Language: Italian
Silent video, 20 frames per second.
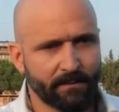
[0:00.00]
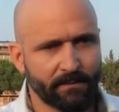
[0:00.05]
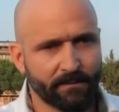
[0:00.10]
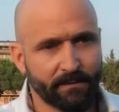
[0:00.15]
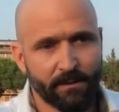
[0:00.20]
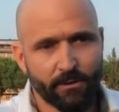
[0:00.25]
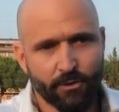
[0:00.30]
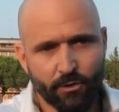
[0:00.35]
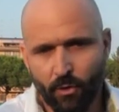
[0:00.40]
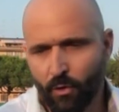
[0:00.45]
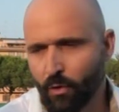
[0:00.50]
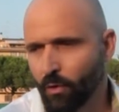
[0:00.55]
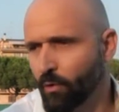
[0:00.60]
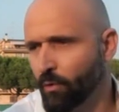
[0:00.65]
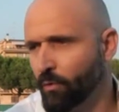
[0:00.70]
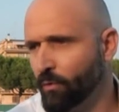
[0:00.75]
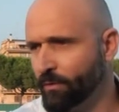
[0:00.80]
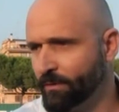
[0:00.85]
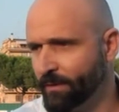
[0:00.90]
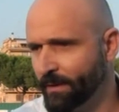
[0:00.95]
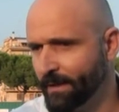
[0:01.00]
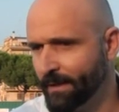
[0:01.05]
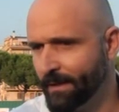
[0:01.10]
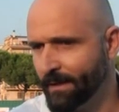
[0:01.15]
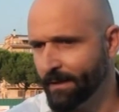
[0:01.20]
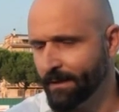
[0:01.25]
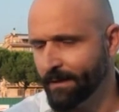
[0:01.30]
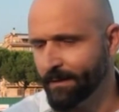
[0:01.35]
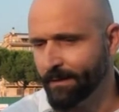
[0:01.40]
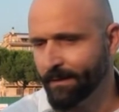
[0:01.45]
del, gioco,
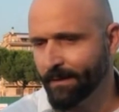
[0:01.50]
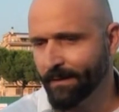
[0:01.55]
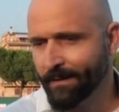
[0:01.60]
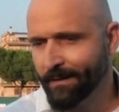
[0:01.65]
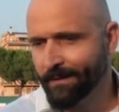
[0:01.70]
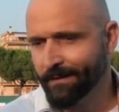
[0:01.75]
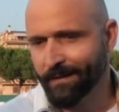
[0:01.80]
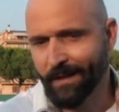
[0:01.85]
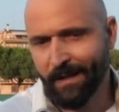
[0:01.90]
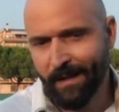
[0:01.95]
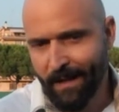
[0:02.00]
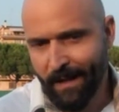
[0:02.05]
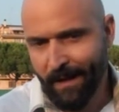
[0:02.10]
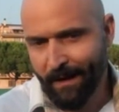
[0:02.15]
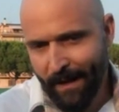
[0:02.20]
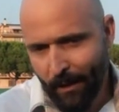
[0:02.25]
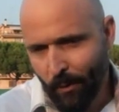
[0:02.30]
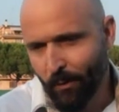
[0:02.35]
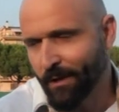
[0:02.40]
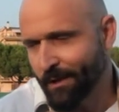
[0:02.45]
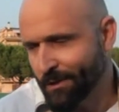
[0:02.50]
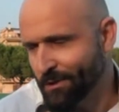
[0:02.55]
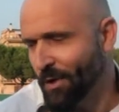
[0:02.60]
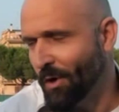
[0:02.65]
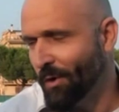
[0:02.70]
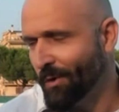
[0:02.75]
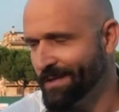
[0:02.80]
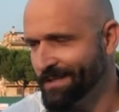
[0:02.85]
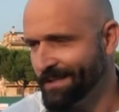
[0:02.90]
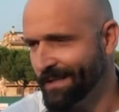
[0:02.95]
della, delle regole del
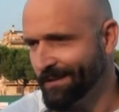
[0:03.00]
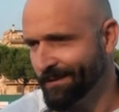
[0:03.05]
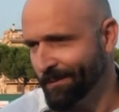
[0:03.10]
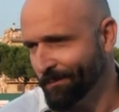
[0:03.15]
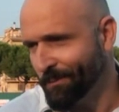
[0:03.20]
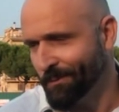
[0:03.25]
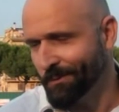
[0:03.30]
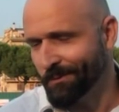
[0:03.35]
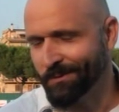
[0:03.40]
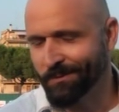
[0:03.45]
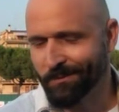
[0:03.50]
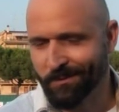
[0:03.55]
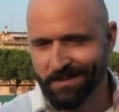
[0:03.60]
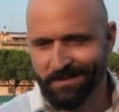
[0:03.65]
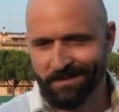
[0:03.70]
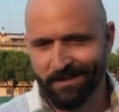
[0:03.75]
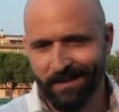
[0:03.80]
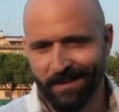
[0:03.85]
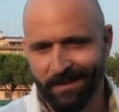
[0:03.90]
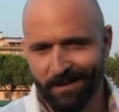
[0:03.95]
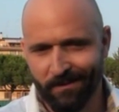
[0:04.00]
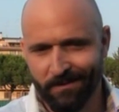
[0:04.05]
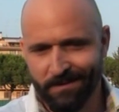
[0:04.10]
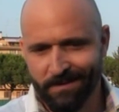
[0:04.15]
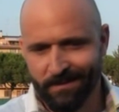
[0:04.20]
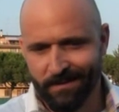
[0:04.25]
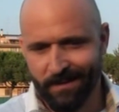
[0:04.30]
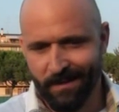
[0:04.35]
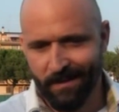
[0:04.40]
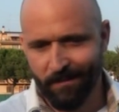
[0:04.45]
gioco, esatto, appunto, questa è la
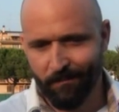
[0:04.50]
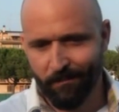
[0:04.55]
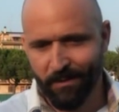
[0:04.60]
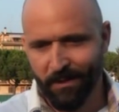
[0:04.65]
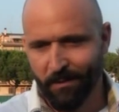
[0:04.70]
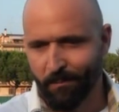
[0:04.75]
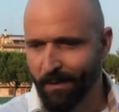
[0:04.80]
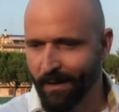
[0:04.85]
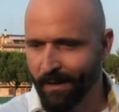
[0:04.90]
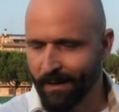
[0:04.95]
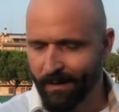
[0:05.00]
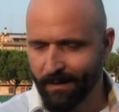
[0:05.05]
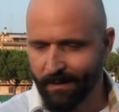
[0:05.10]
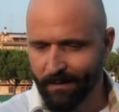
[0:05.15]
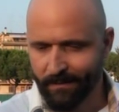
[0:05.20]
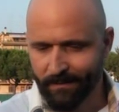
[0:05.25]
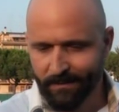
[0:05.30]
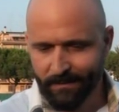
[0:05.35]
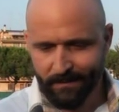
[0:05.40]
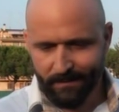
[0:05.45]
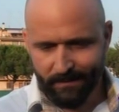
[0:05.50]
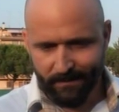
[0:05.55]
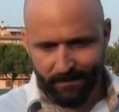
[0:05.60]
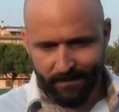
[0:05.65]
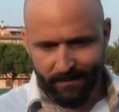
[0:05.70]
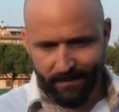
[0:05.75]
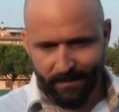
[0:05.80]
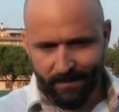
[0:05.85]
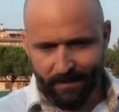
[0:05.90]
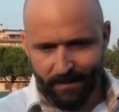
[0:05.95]
nostra prima
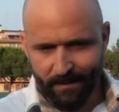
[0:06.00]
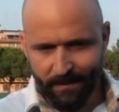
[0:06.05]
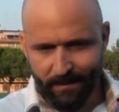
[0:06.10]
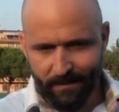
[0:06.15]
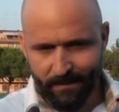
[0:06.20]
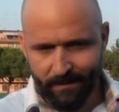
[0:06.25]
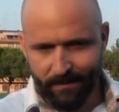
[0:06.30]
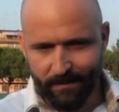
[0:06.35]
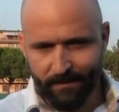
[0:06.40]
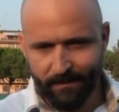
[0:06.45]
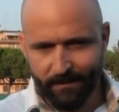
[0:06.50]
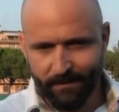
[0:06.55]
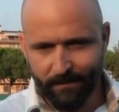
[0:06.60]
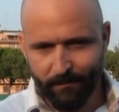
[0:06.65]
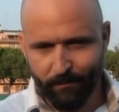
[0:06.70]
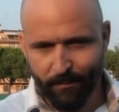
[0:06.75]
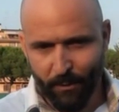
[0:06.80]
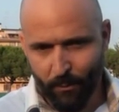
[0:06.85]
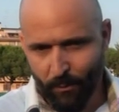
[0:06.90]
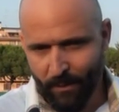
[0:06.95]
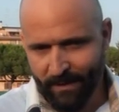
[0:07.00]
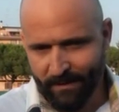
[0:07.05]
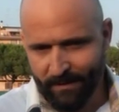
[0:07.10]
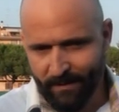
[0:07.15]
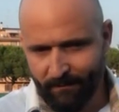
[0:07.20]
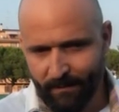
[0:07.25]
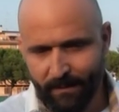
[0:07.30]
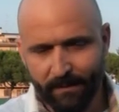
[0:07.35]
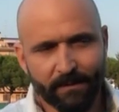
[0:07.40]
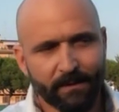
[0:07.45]
eh,
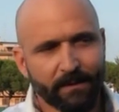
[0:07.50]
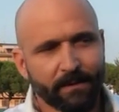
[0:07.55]
prerogativa.